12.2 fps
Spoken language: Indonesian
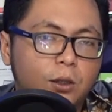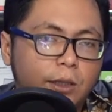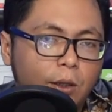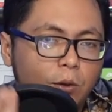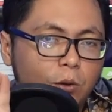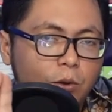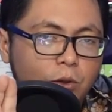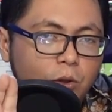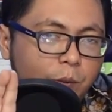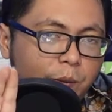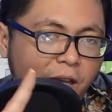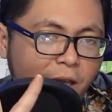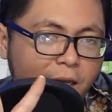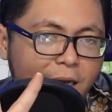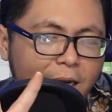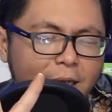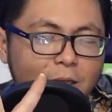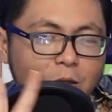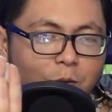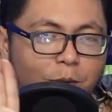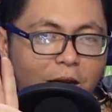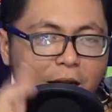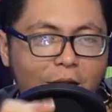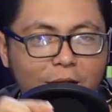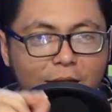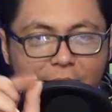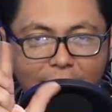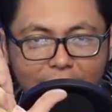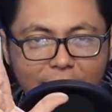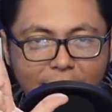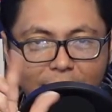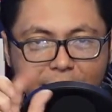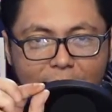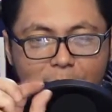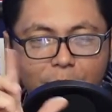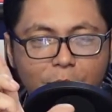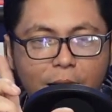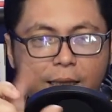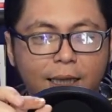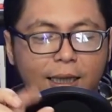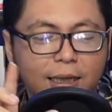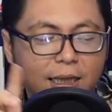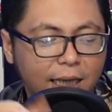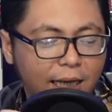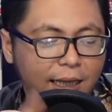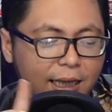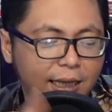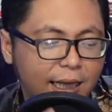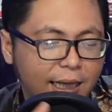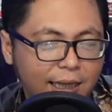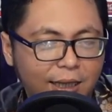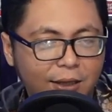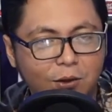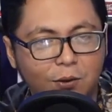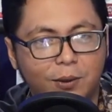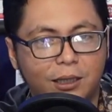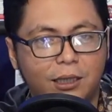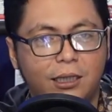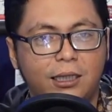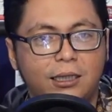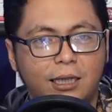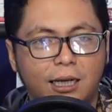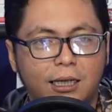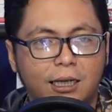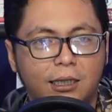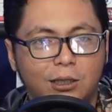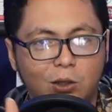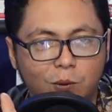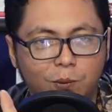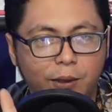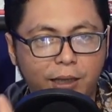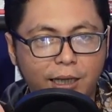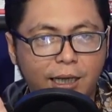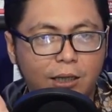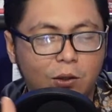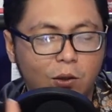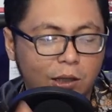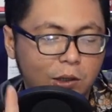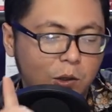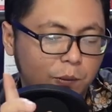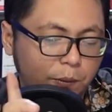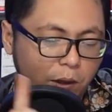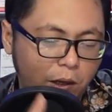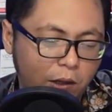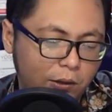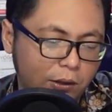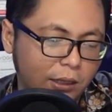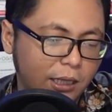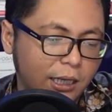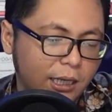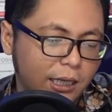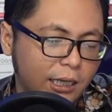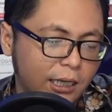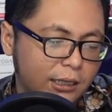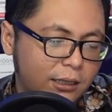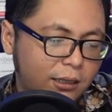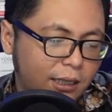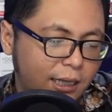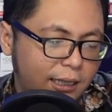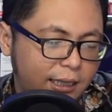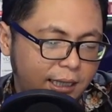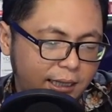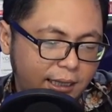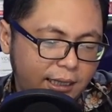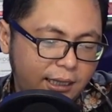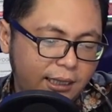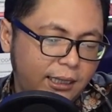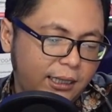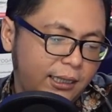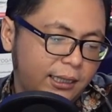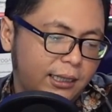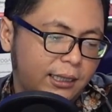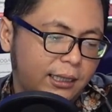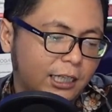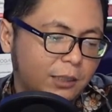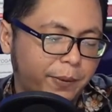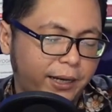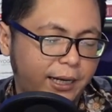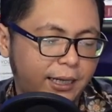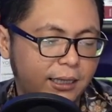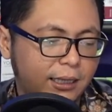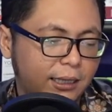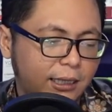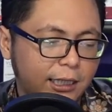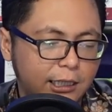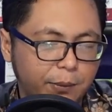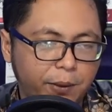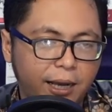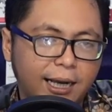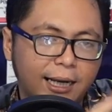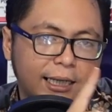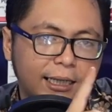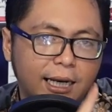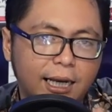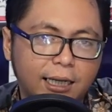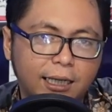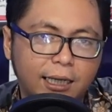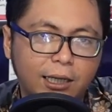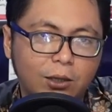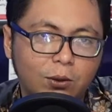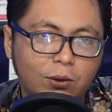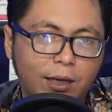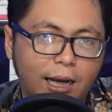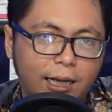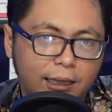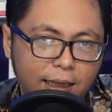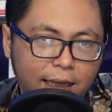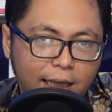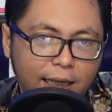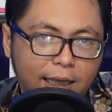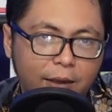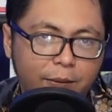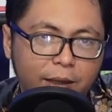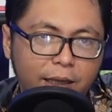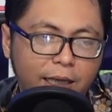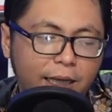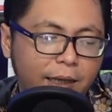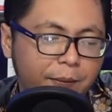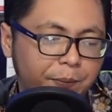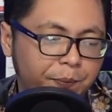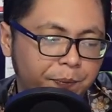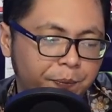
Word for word: kalau untuk zoom in zoom out tinggal di buka dan kecilkan gini tangannya otomatis akan ke zoom in atau ke zoom out setelah dari touchpad di sebelah kanannya lagi itu ada yang namanya